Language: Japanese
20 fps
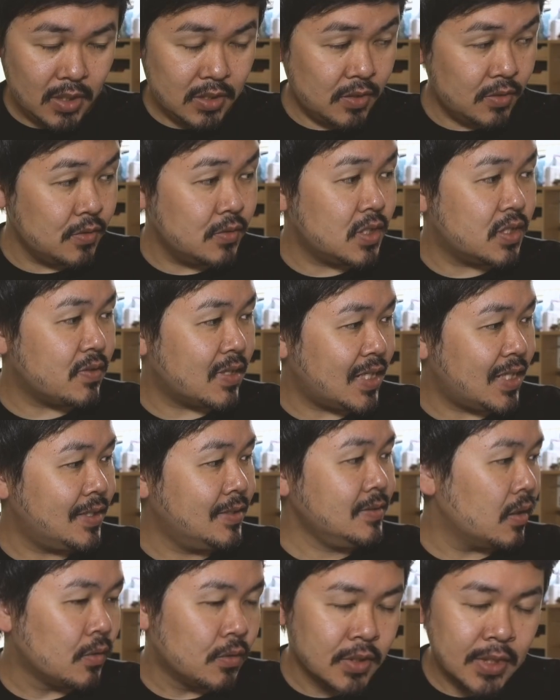数字は
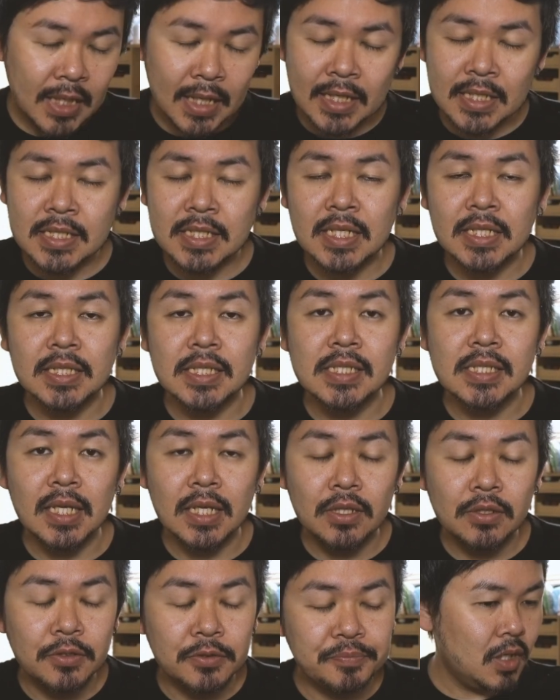ね、こんな感じなんですけ
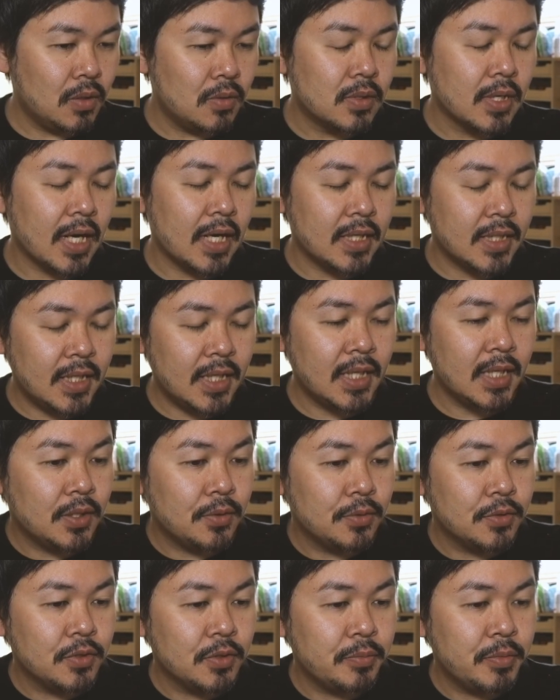ど、今回ね、
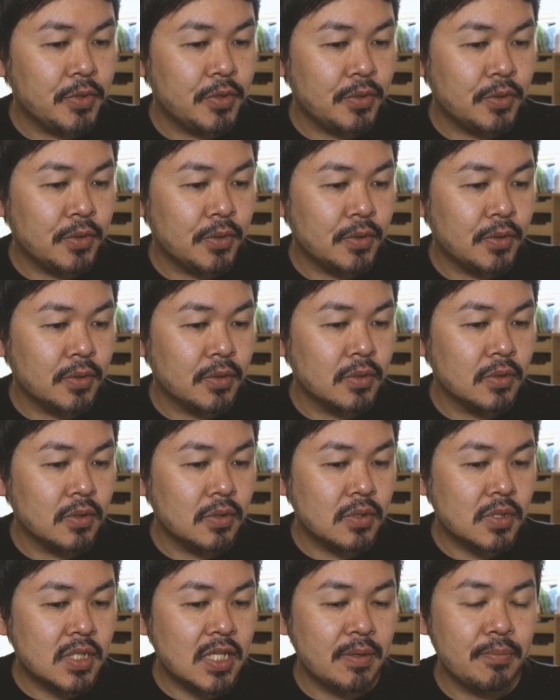糖尿病
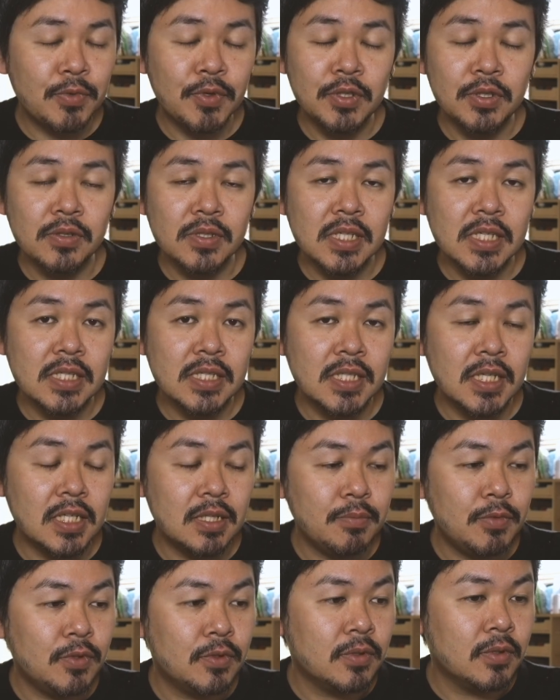専門医の先生に
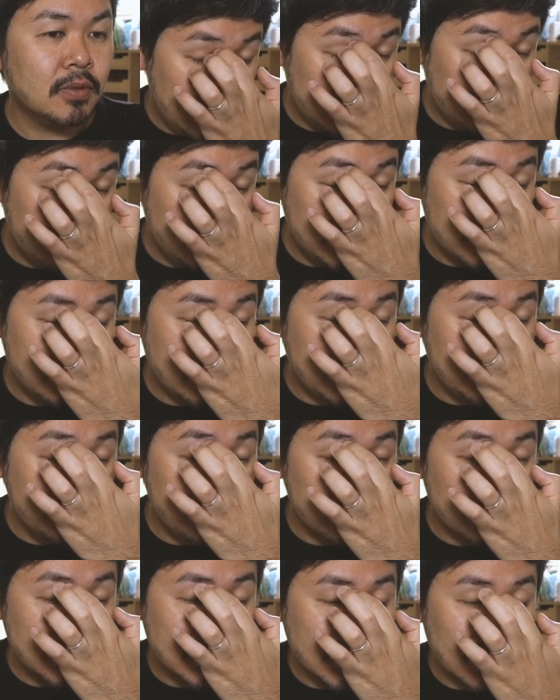も、数字は順
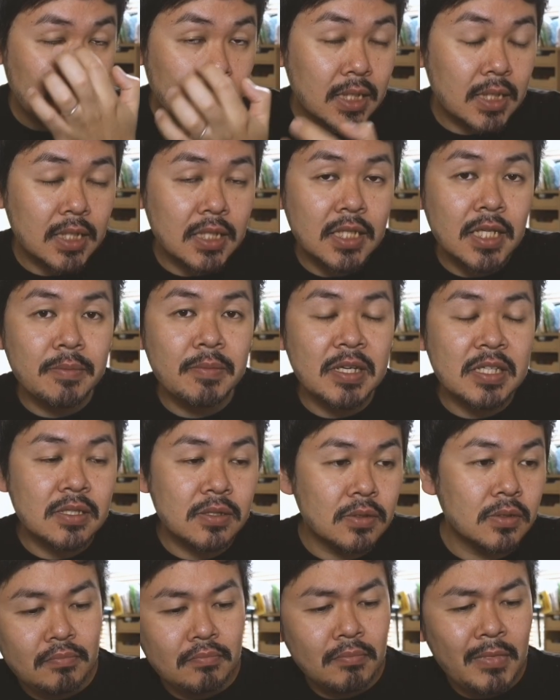調に下がってきてます
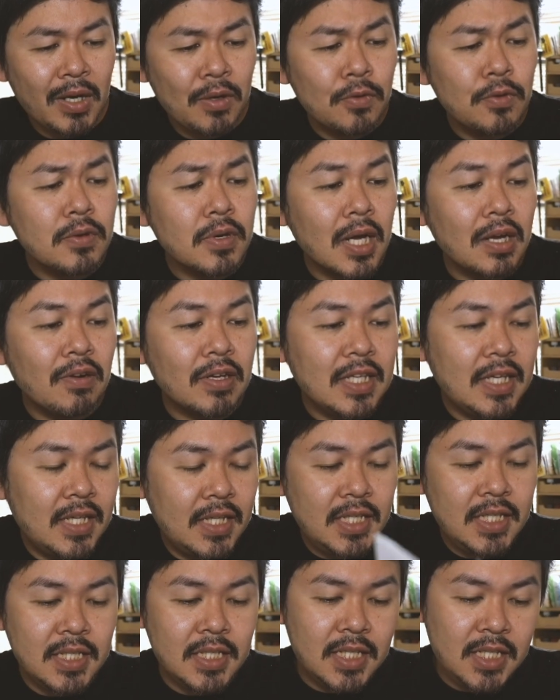と。まあ、今回はね、
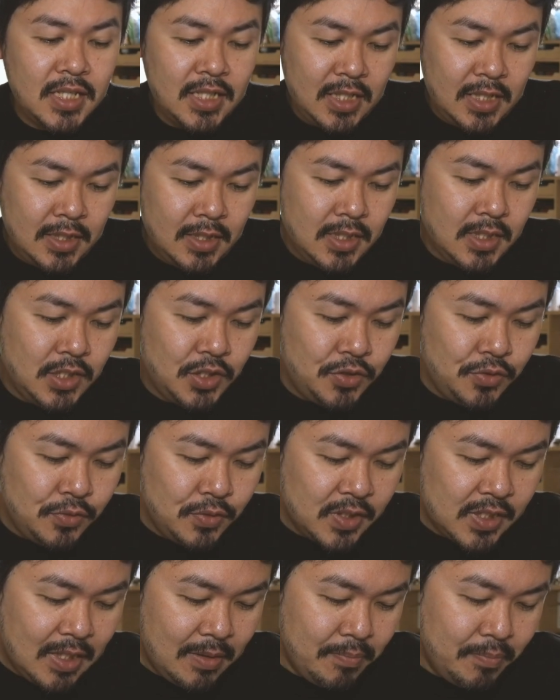一気に
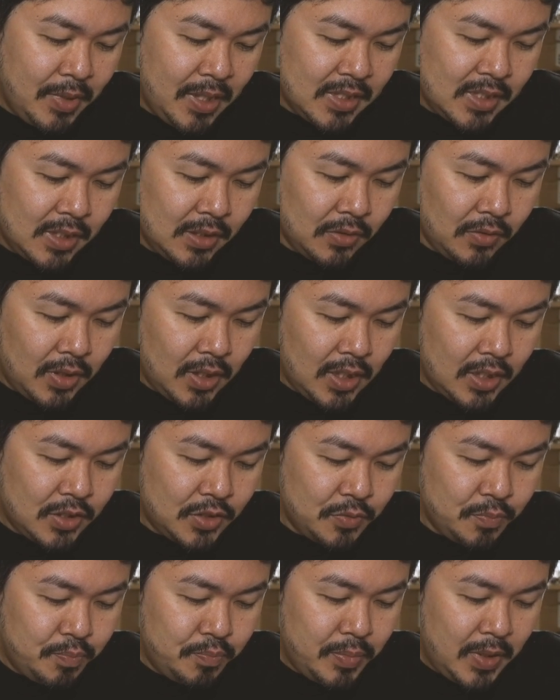13%から
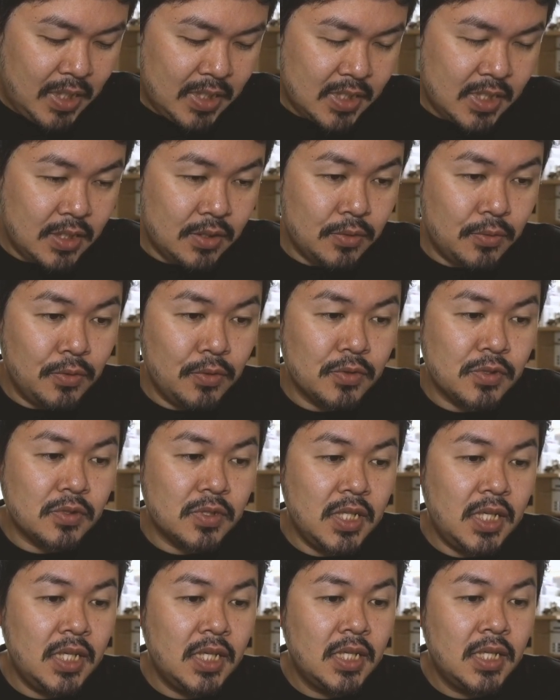10%およそ
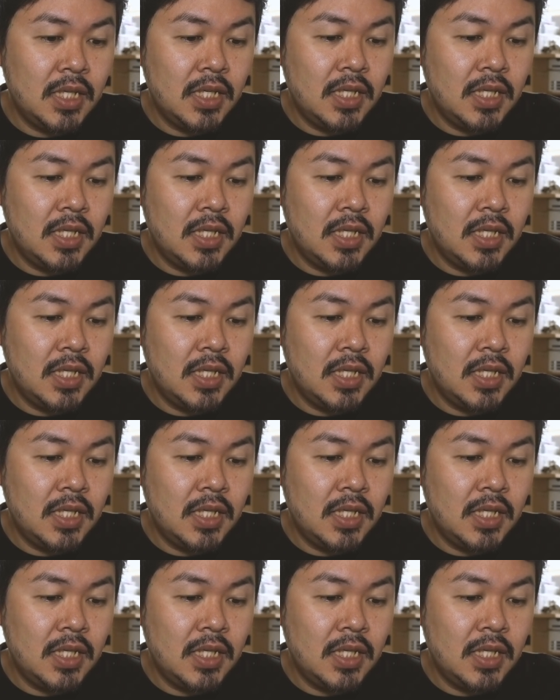ね、